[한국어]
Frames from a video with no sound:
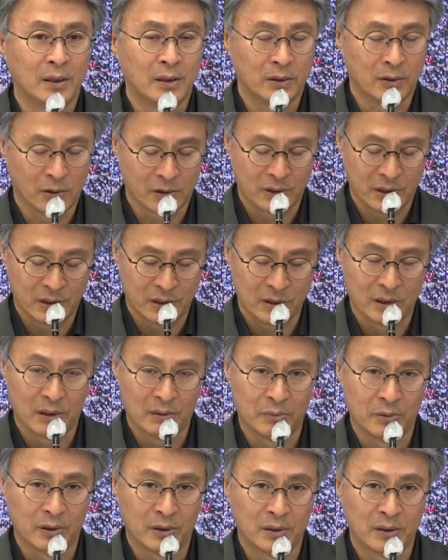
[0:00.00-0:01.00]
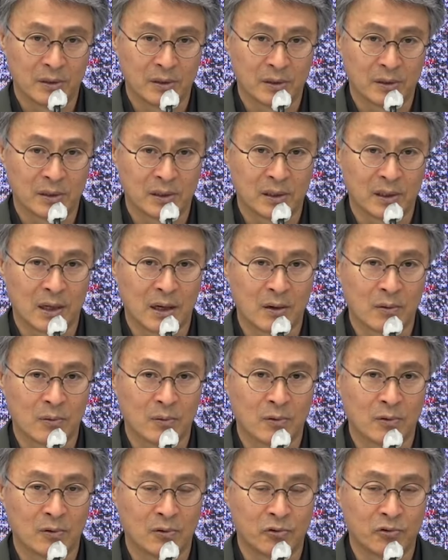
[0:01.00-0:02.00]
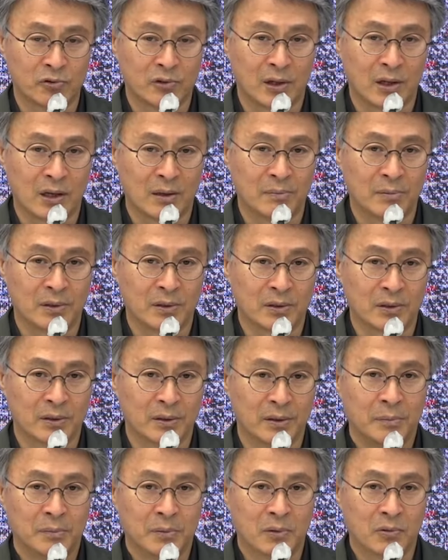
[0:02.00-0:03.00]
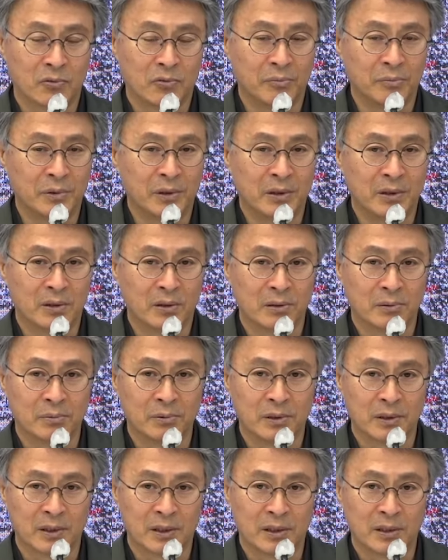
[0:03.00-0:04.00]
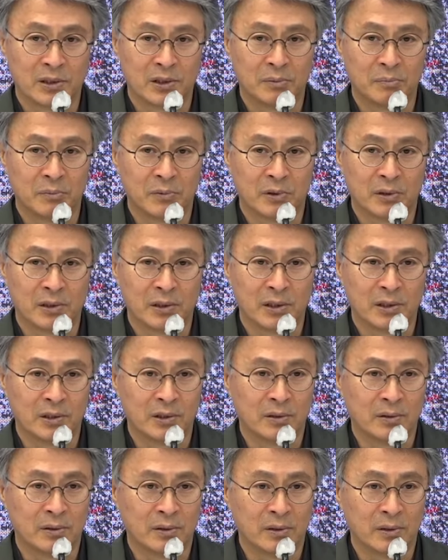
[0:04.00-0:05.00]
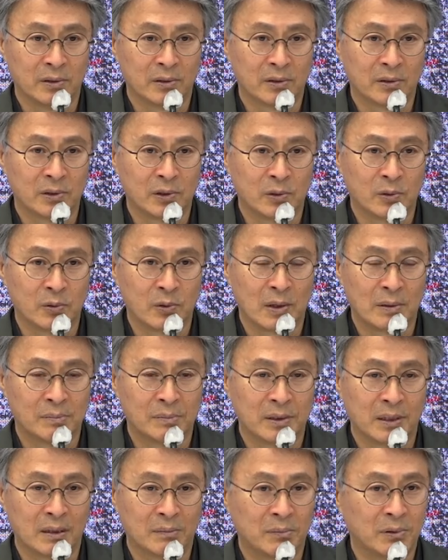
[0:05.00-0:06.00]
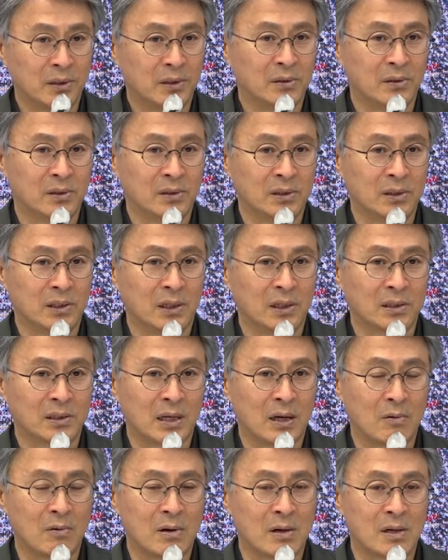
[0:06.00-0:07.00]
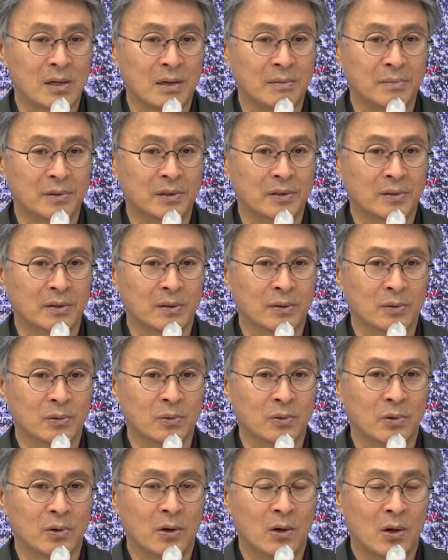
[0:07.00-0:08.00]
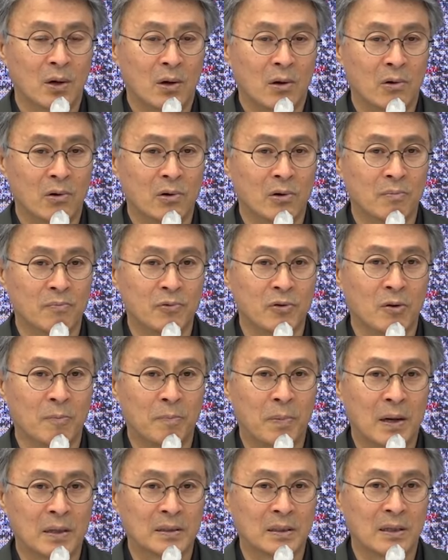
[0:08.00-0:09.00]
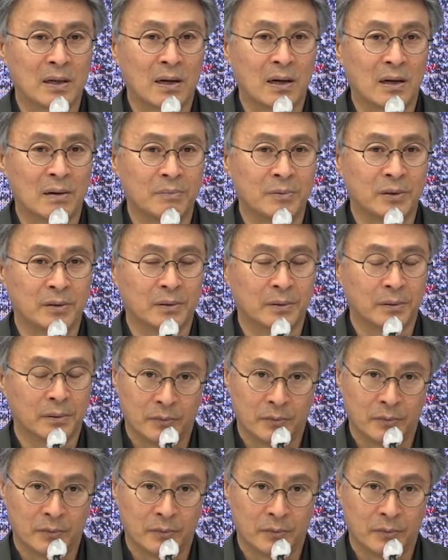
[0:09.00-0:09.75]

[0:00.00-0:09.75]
역시 이재명은 즉시 항고를 주장하면서 뭐 국민 여러분께 심려를 끼쳐드려서 죄송합니다. 뭐 이런 식의 사과를 하면서 또 어영부영 빠져나가면